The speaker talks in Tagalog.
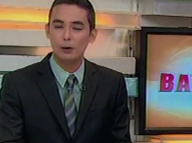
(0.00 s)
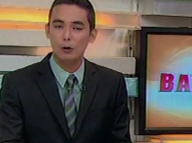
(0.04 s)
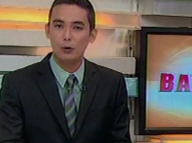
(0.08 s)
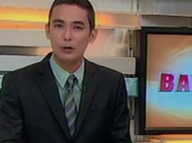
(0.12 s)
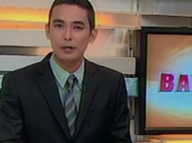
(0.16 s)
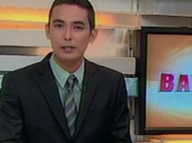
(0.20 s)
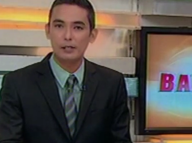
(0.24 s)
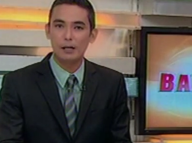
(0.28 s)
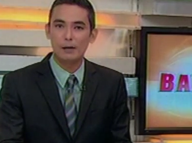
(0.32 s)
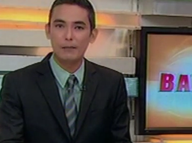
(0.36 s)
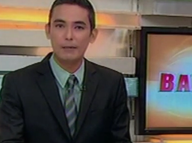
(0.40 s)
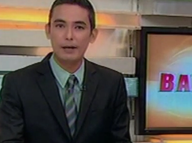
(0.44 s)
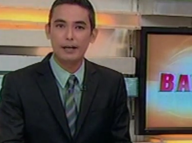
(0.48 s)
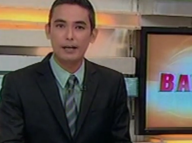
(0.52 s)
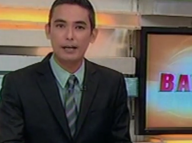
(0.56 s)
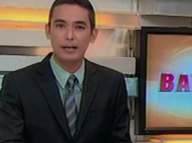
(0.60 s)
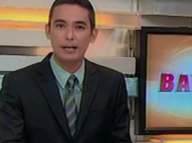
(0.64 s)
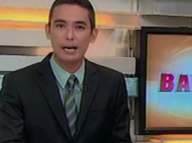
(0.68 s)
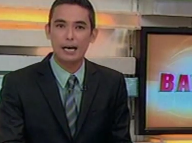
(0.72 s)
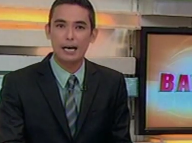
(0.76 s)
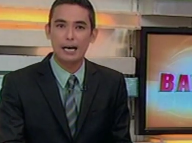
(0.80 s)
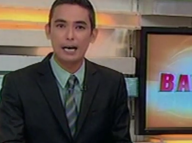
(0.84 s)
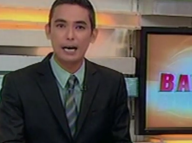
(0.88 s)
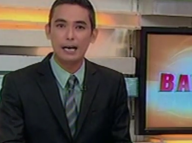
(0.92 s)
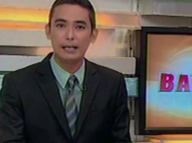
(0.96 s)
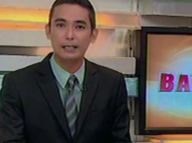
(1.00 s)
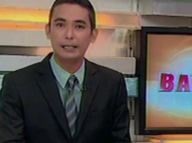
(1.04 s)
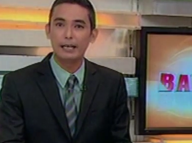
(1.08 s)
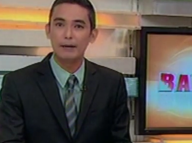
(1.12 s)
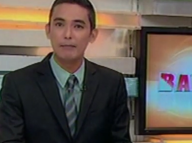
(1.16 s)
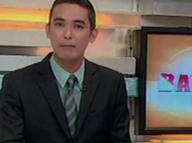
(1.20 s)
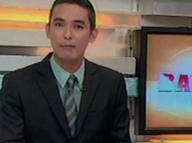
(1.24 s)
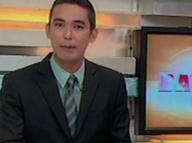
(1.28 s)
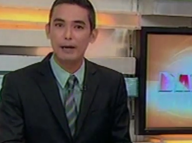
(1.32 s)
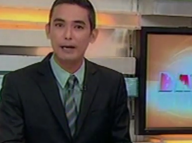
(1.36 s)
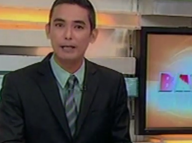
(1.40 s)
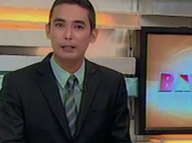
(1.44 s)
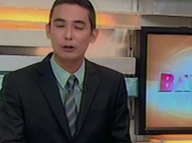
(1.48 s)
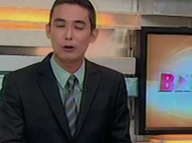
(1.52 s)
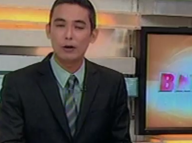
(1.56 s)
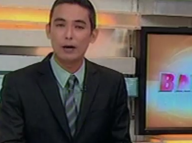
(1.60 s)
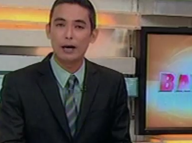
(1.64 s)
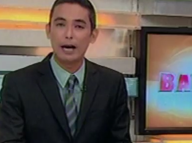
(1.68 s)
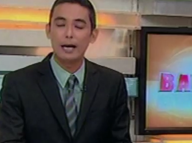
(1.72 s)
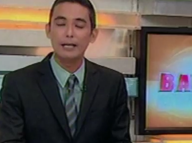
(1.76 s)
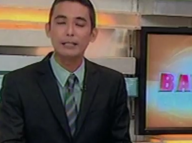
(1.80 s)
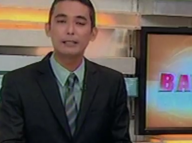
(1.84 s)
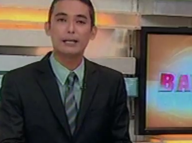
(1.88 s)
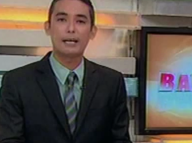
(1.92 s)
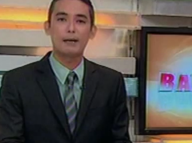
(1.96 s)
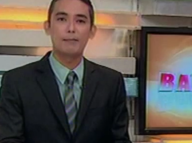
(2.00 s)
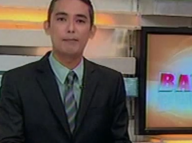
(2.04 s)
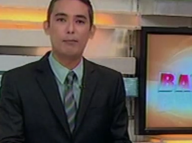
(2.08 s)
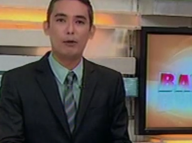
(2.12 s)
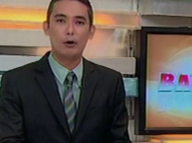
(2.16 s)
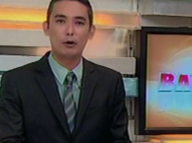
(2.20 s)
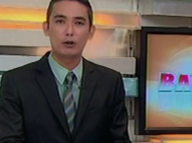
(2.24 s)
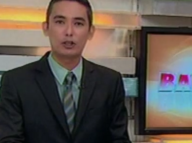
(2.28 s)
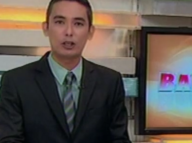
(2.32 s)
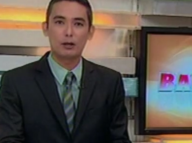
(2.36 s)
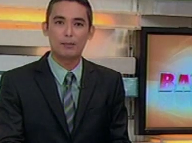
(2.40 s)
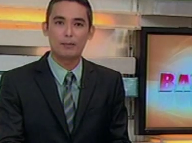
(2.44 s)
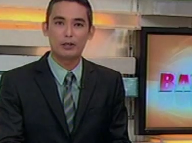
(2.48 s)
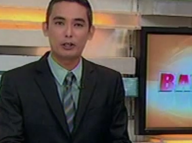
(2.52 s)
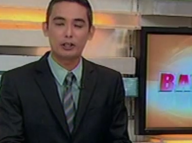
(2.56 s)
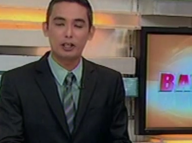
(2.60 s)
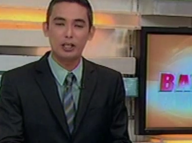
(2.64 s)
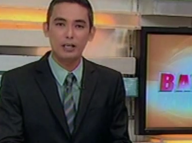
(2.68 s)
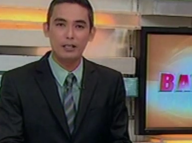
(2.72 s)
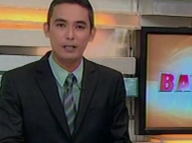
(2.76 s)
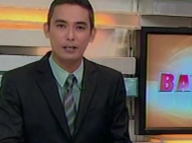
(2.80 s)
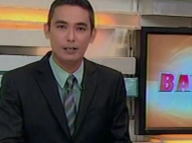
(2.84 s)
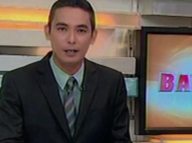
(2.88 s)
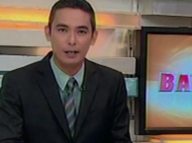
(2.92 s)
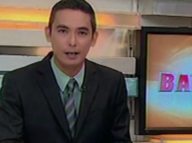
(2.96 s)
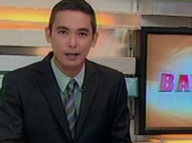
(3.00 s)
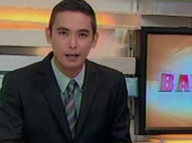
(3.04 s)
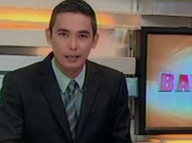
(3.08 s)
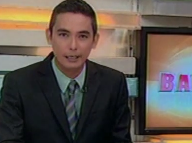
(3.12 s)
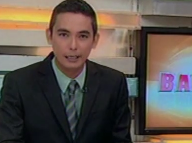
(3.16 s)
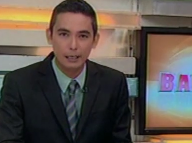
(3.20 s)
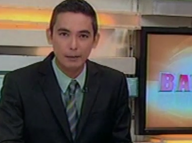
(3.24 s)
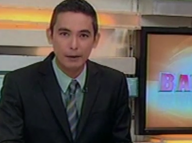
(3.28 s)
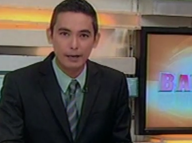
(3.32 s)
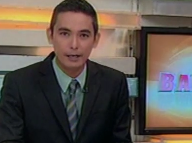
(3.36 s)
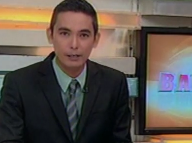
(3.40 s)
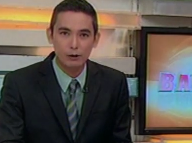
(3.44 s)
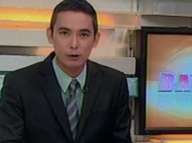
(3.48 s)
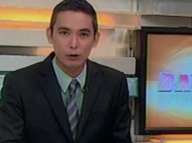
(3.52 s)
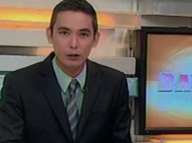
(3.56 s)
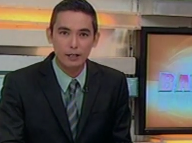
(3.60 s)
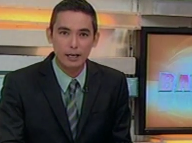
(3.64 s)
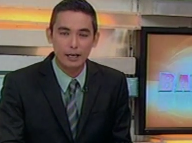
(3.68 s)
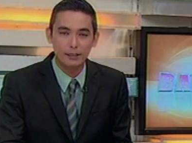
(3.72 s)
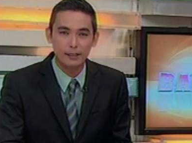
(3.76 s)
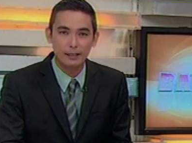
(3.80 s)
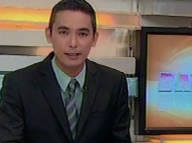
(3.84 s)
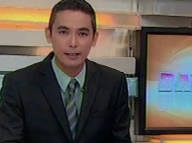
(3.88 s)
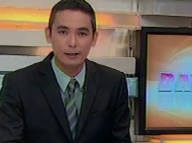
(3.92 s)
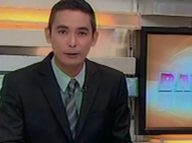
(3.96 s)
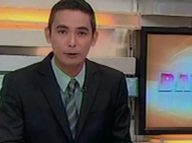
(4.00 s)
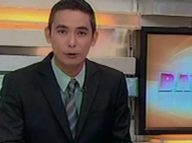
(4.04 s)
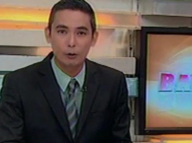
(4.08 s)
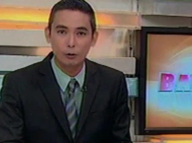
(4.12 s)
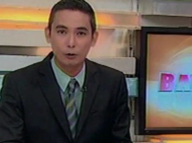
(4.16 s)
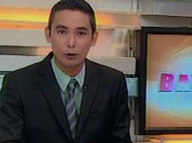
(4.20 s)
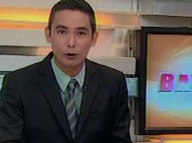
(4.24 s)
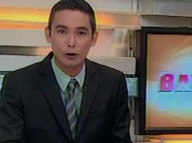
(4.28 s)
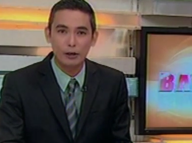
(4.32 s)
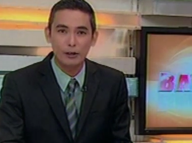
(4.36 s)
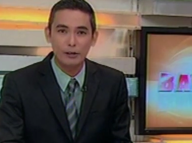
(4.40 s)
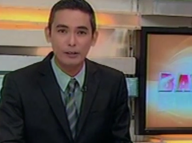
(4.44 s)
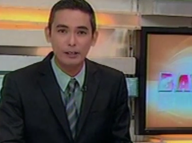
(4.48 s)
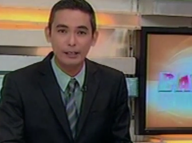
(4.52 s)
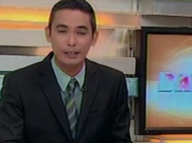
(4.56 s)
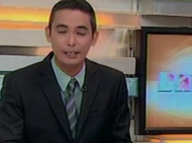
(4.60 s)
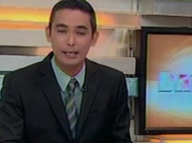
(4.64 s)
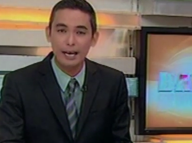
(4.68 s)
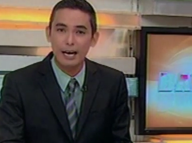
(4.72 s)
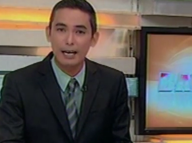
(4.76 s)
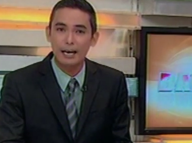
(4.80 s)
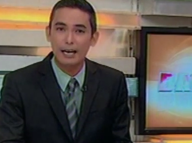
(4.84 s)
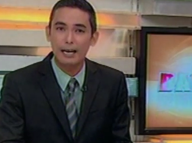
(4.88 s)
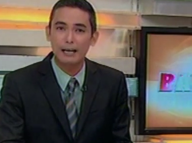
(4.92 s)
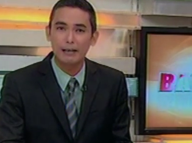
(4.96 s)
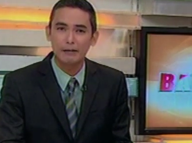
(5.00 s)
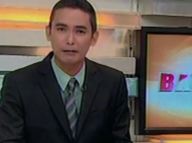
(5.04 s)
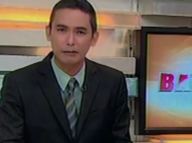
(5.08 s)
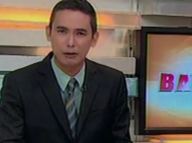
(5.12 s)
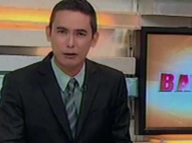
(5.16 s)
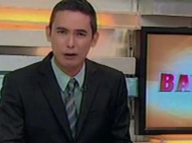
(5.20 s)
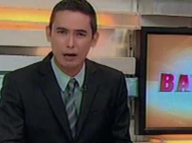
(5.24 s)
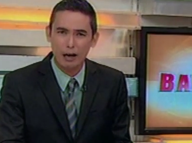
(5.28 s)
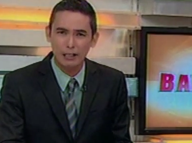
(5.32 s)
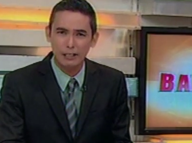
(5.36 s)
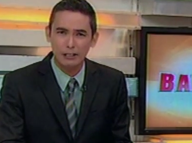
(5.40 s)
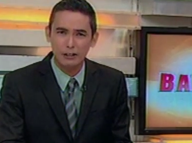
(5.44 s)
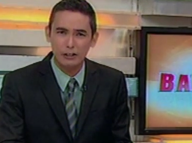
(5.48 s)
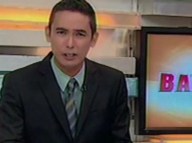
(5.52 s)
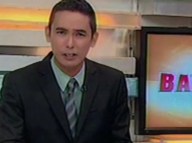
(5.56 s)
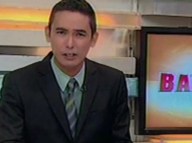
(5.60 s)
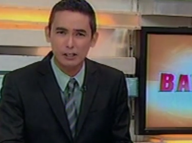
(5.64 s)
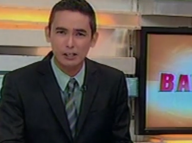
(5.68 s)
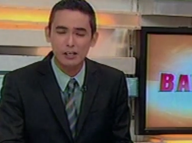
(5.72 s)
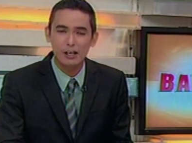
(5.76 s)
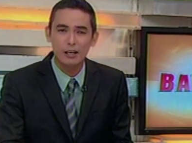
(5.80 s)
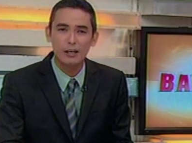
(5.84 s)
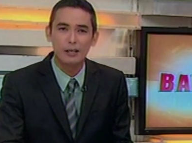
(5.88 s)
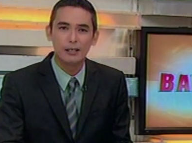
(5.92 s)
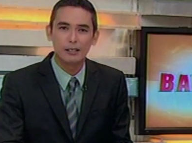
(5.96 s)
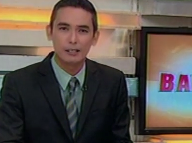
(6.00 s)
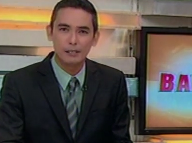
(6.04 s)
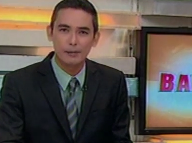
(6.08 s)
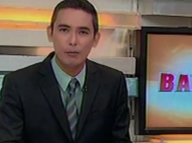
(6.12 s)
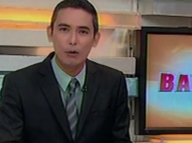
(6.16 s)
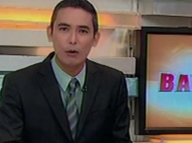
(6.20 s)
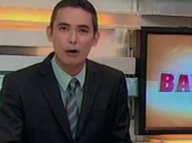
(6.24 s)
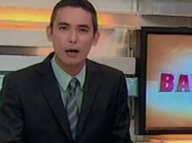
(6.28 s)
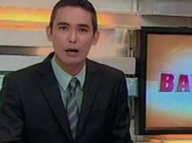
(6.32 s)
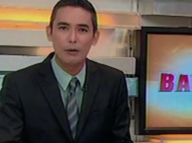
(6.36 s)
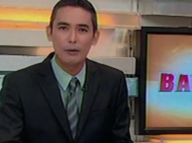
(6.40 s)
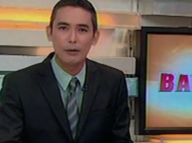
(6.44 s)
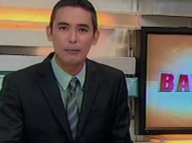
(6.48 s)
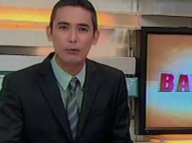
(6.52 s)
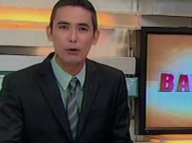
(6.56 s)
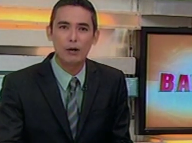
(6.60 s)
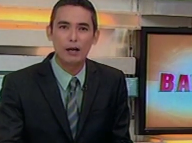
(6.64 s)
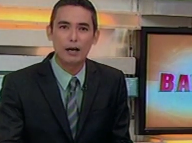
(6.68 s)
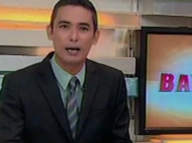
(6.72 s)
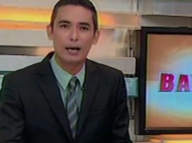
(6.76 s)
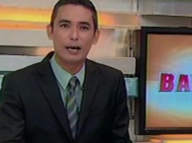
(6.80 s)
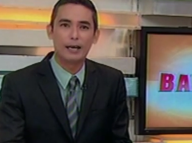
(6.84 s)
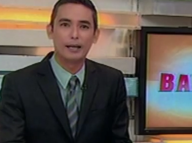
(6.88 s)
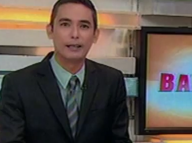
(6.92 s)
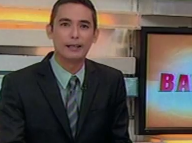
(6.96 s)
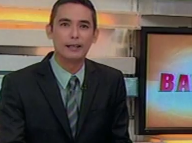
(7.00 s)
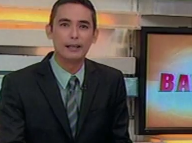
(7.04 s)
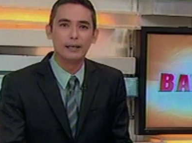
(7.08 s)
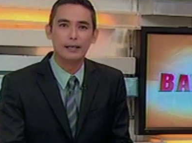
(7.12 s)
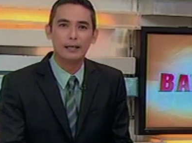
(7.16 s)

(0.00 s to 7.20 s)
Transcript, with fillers: Louis, Amerika, ang naimbentong anti-botcha machine ng mga estudyante ng Doktor Yanga ah, Colleges sa Bukawi, Bulacan.